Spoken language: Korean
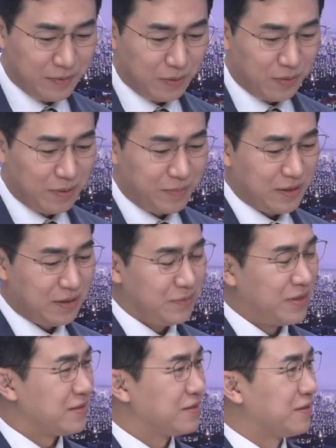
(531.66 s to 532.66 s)
이번 올림픽을
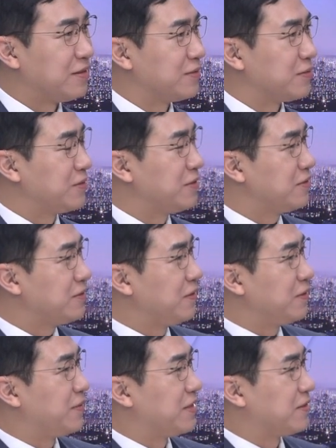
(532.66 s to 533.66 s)
위해서 또
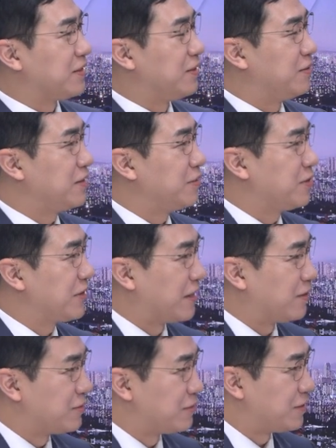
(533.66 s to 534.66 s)
선수들을 위해서 기도 제목
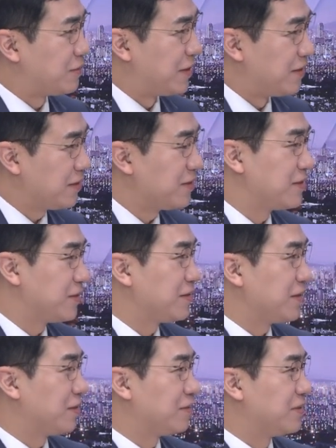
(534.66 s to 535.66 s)
나눠주시면요.
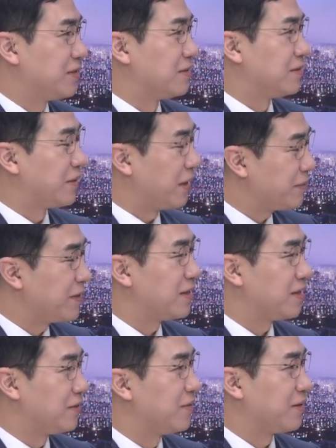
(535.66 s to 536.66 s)
시청자 여러분들도
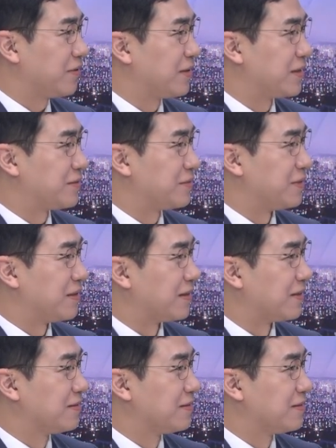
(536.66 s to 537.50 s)
함께 기도할 것 같습니다.